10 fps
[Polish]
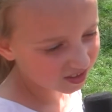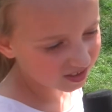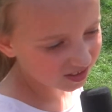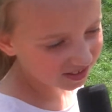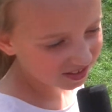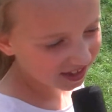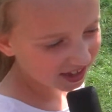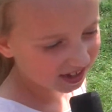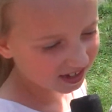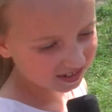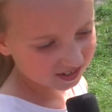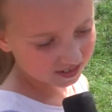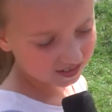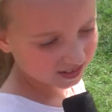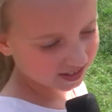nie można te,
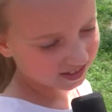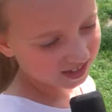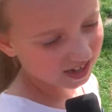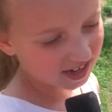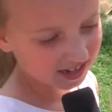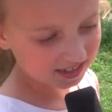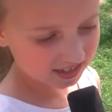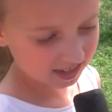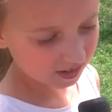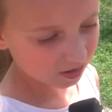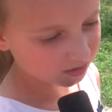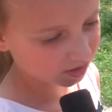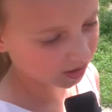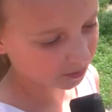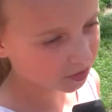ale tego, co
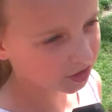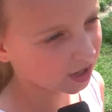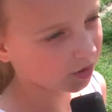nie można